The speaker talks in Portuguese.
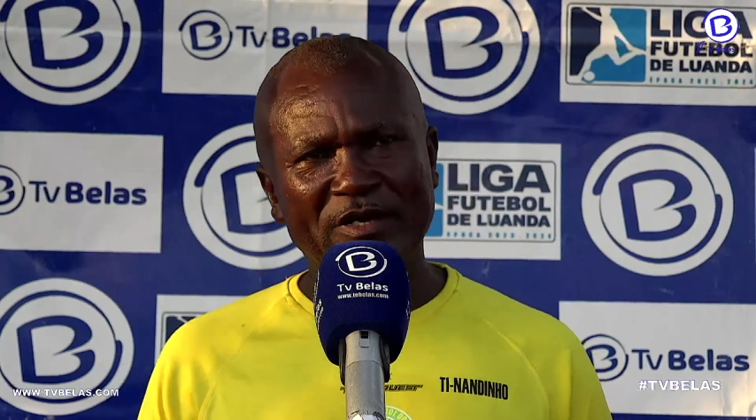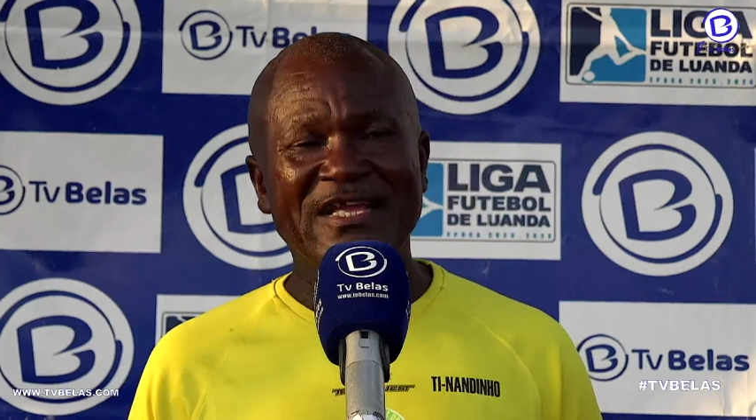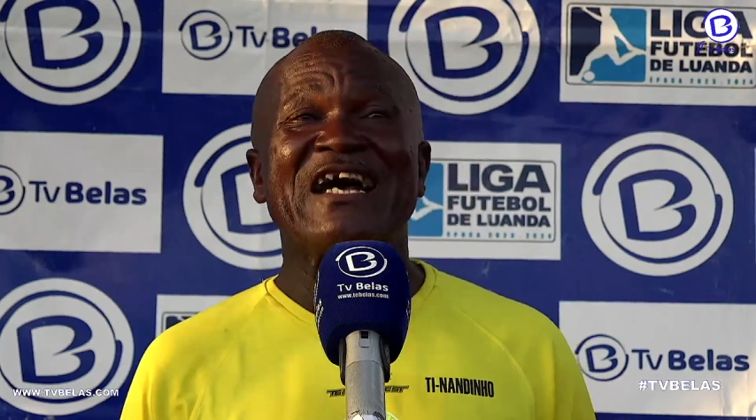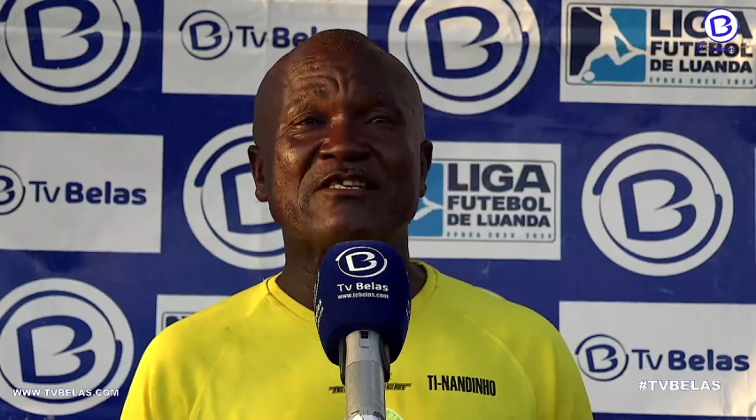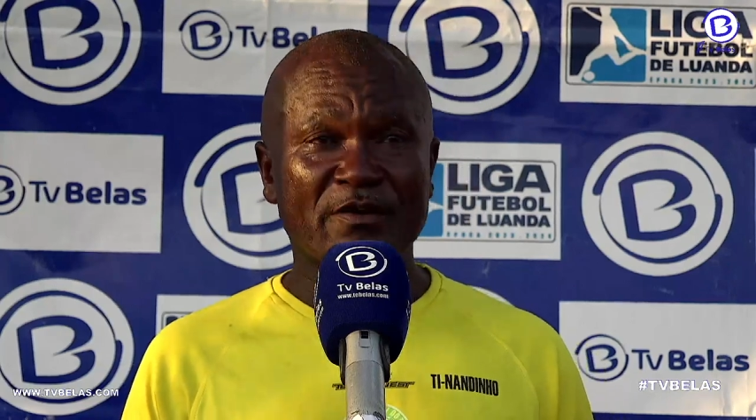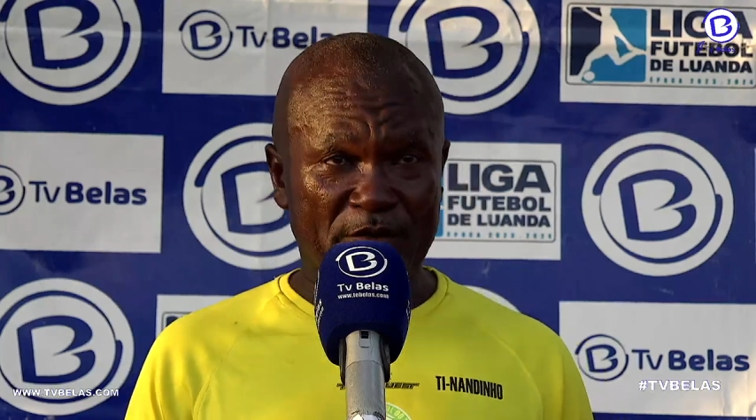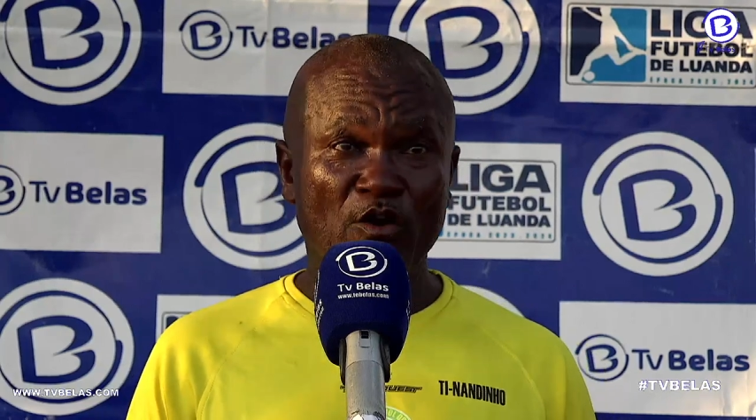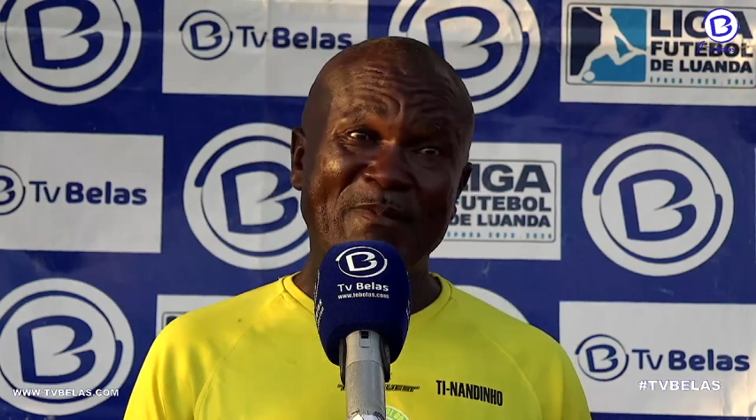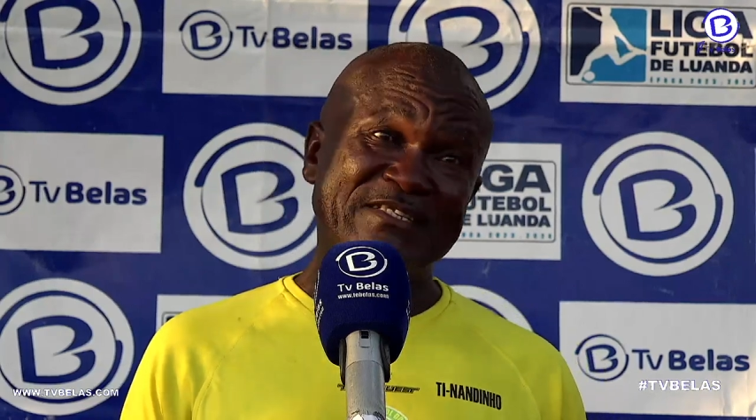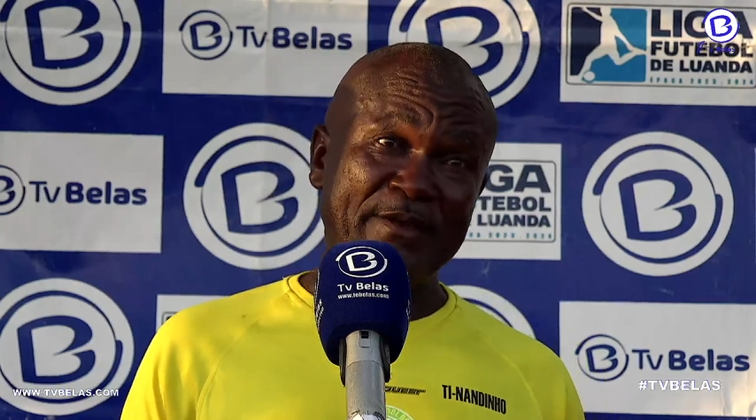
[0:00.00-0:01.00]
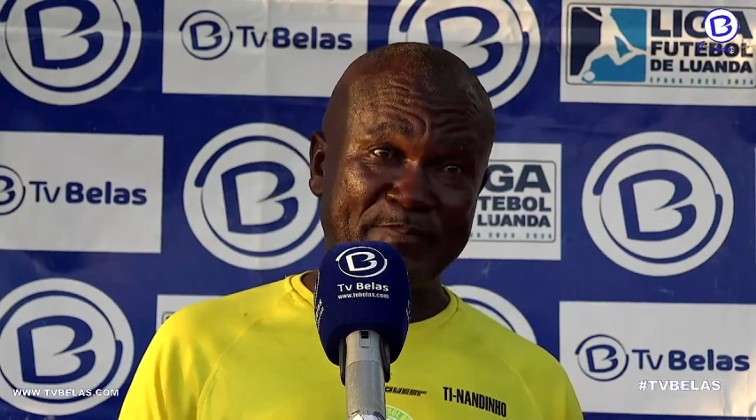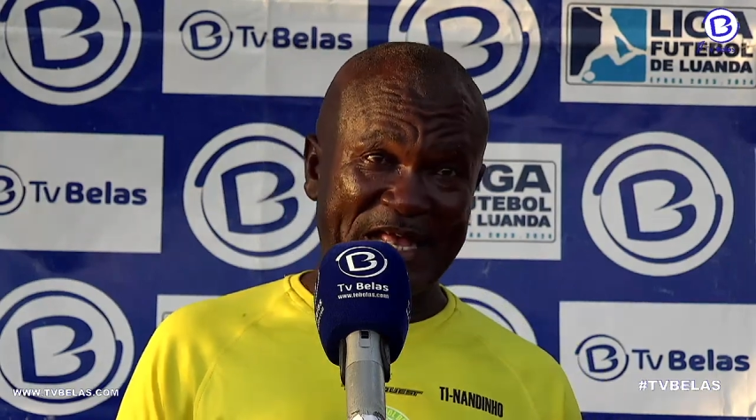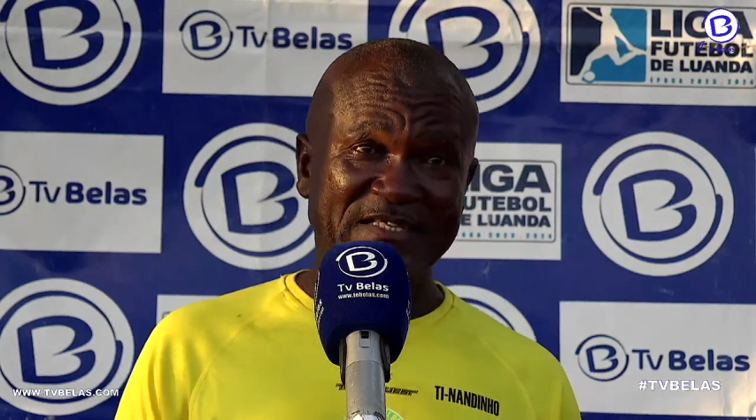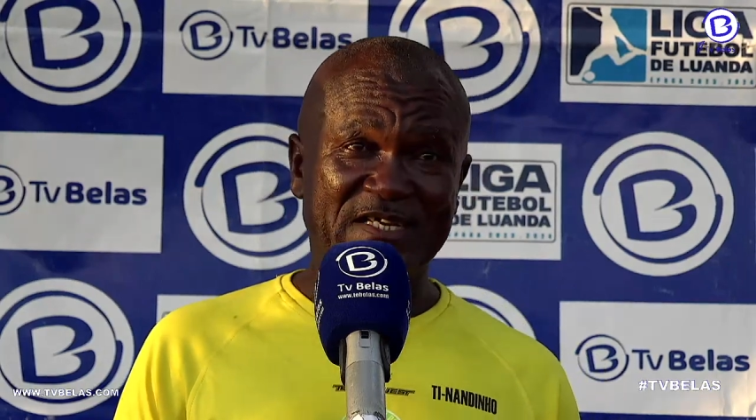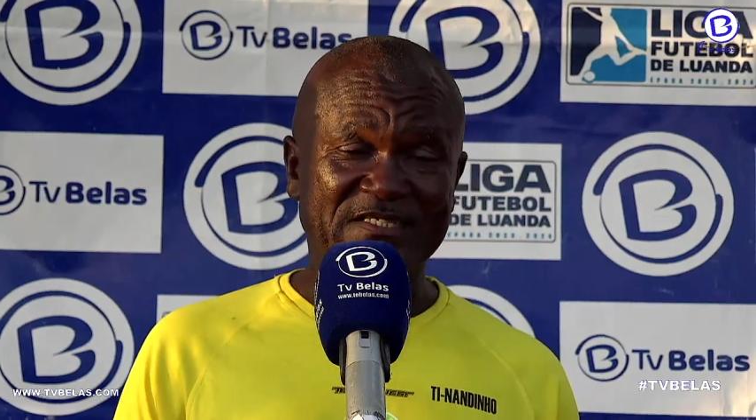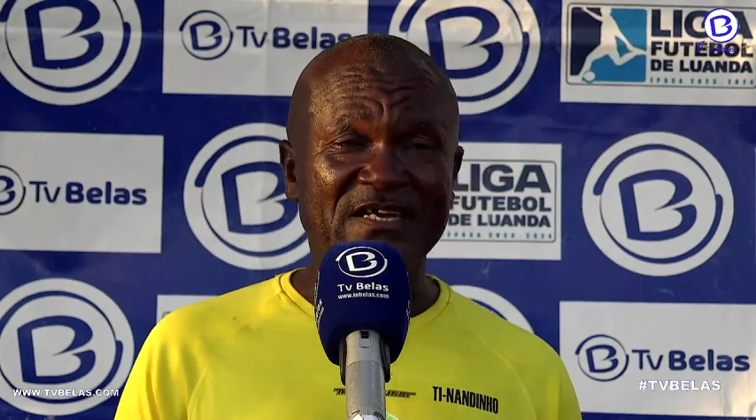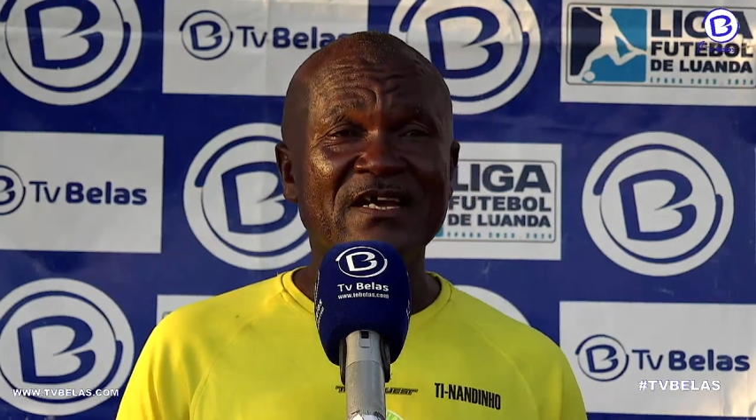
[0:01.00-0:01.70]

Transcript: que hajam ou mais empresas